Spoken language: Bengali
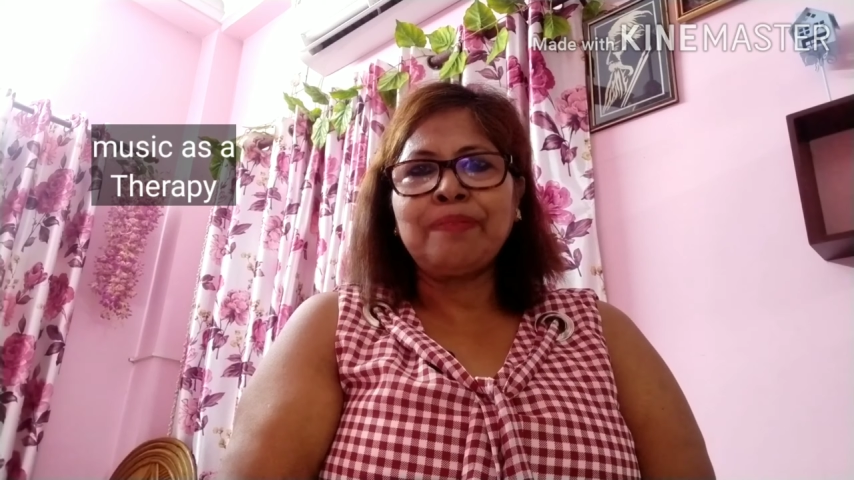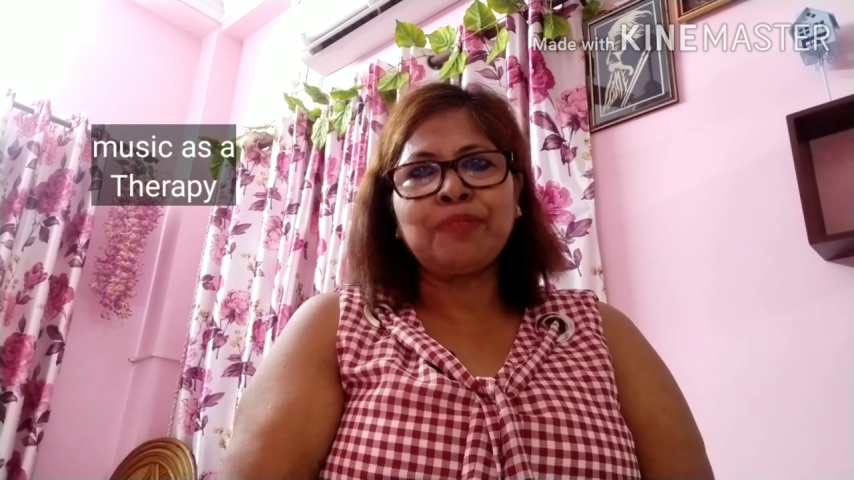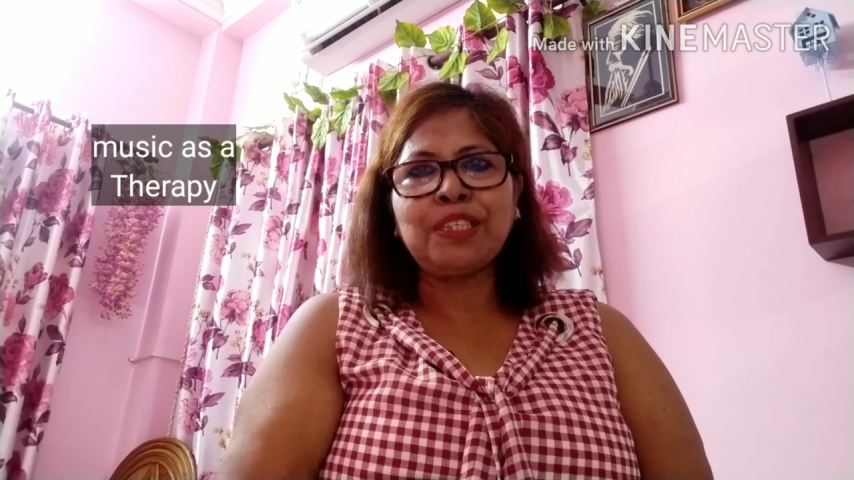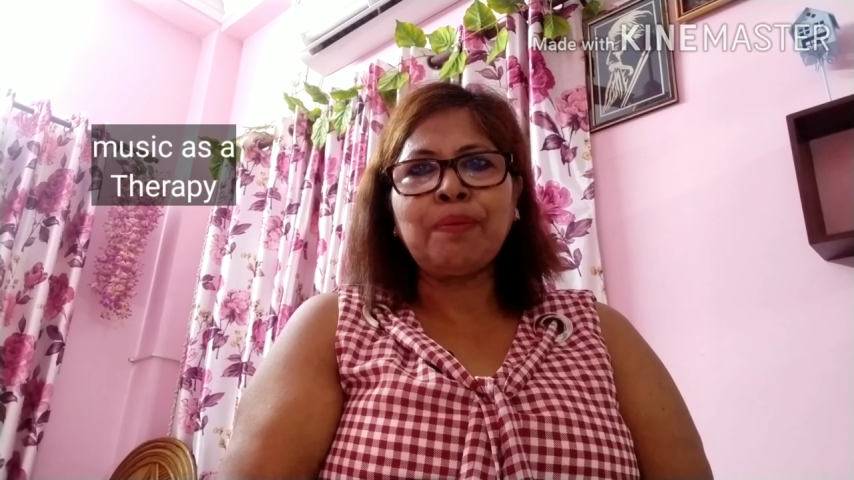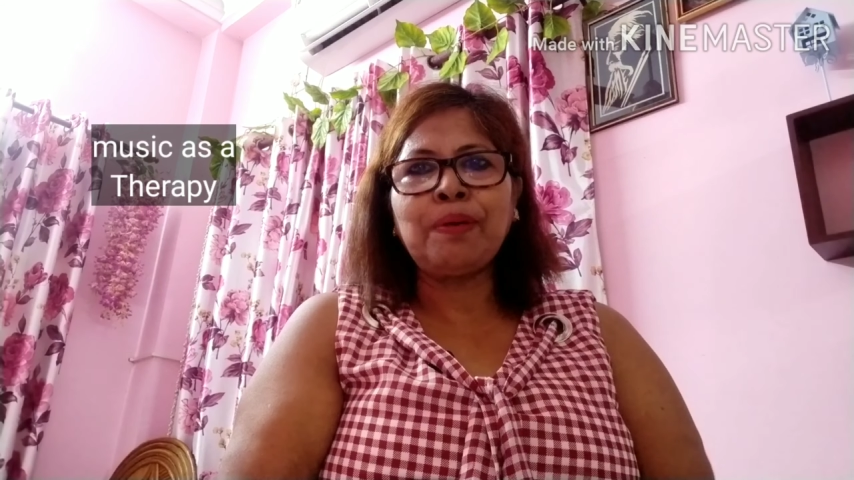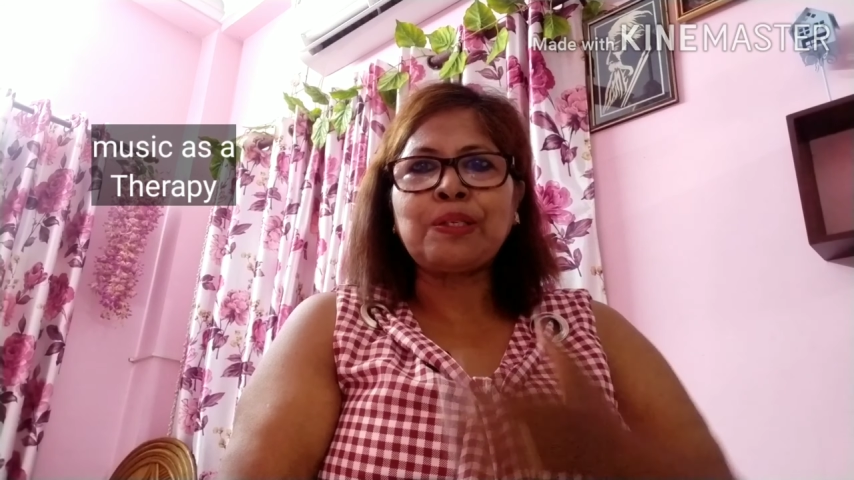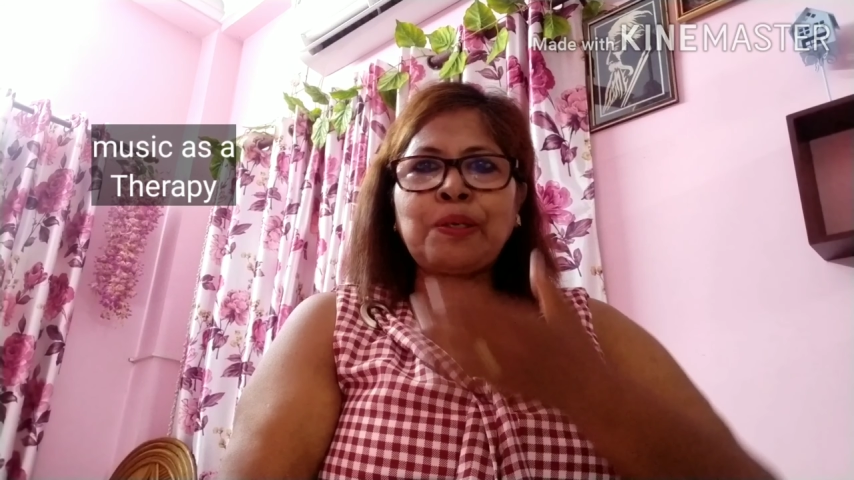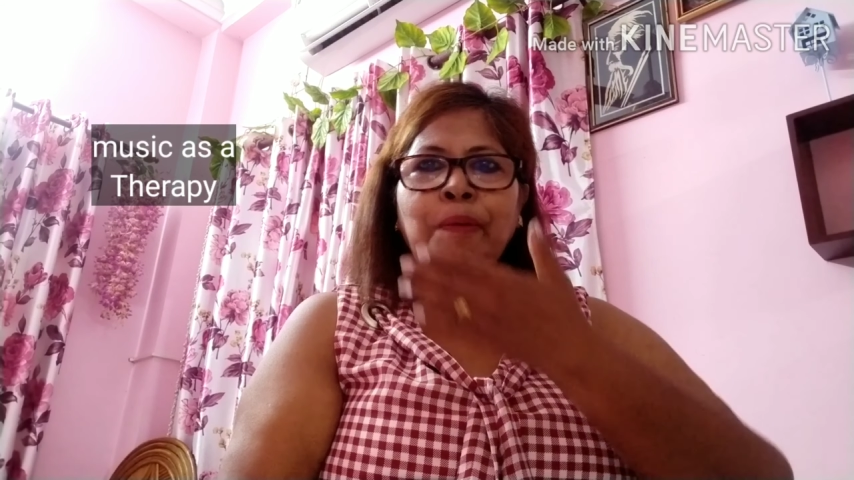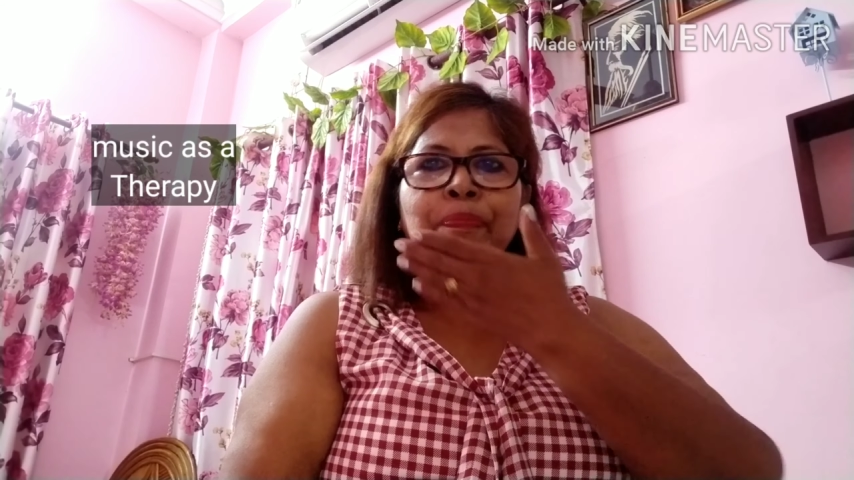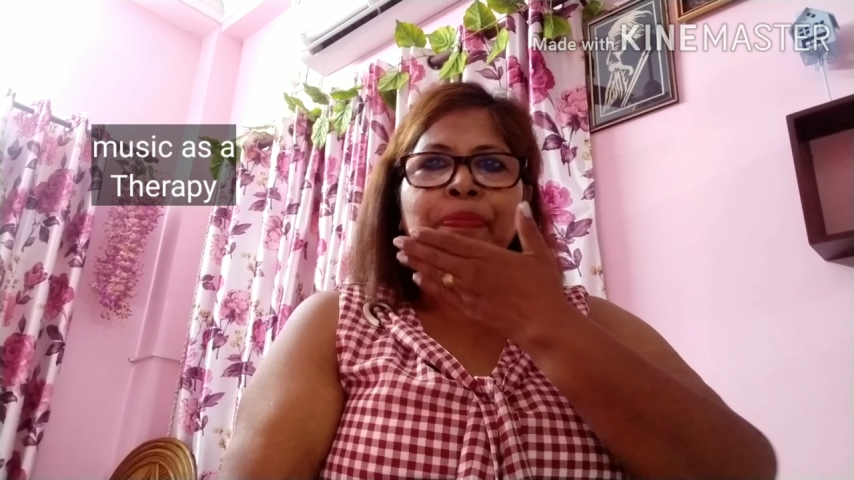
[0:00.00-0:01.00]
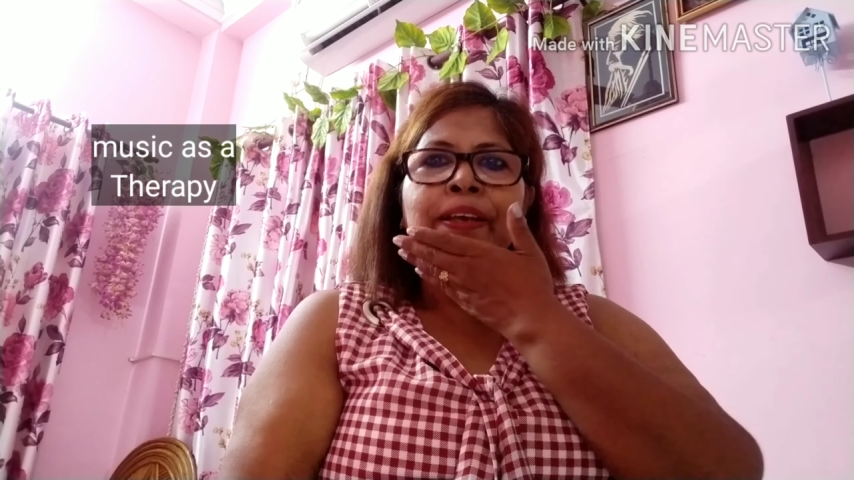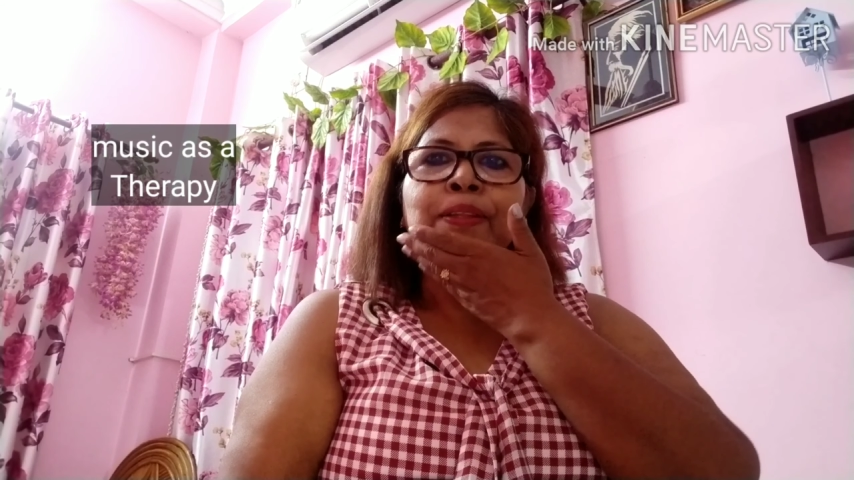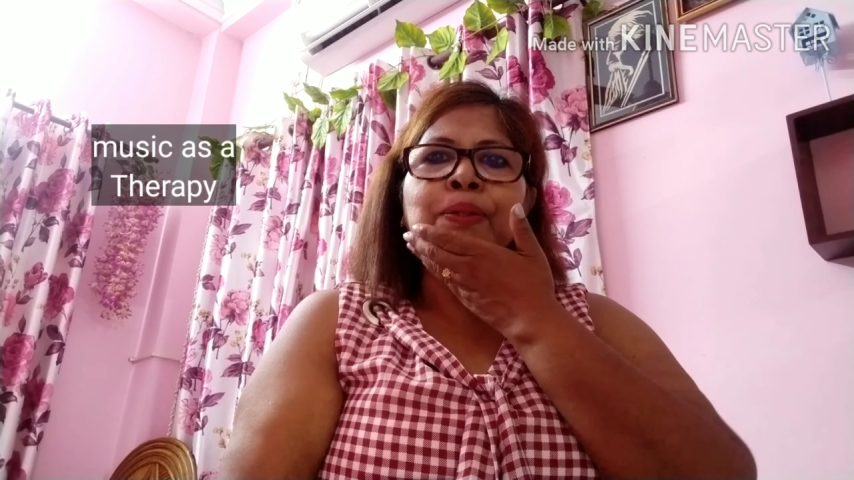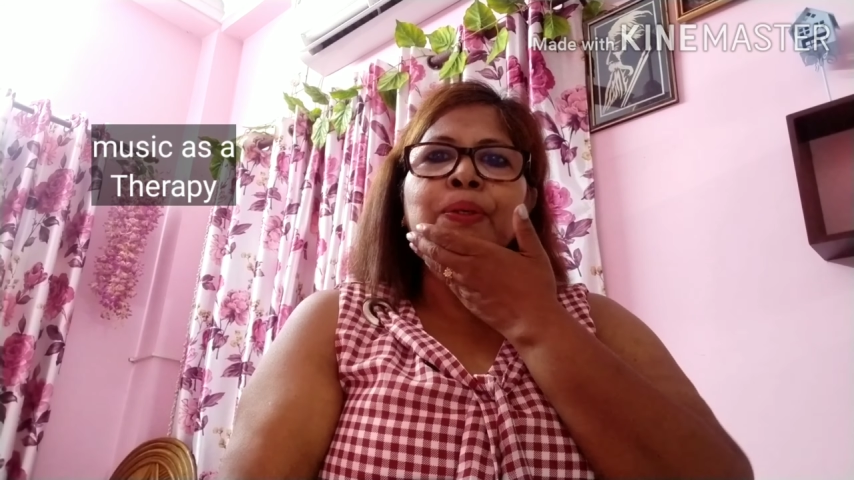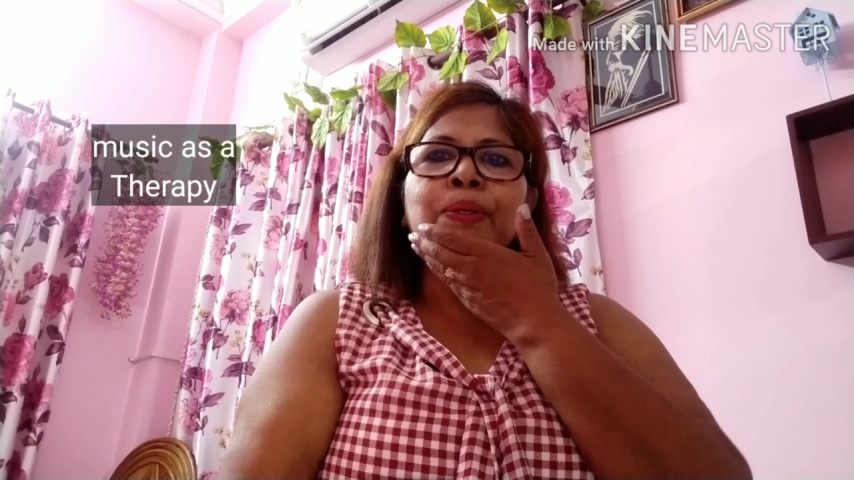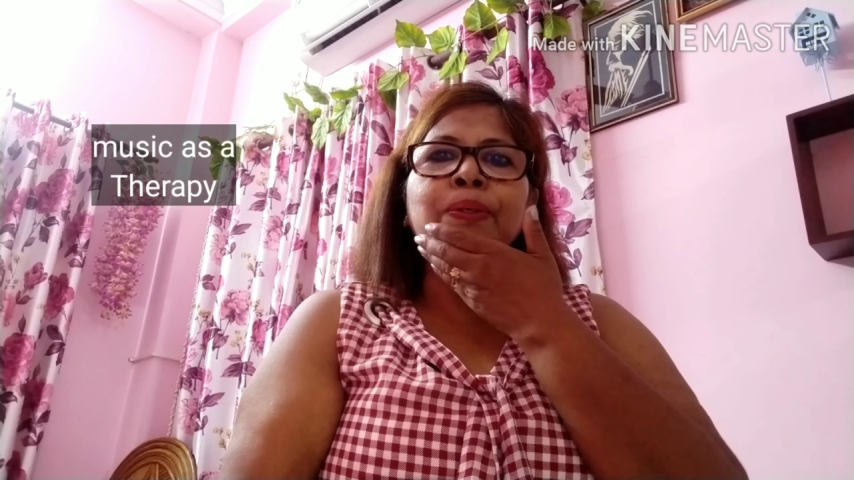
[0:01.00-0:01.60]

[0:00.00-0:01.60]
বুঝতে পেরেছো তো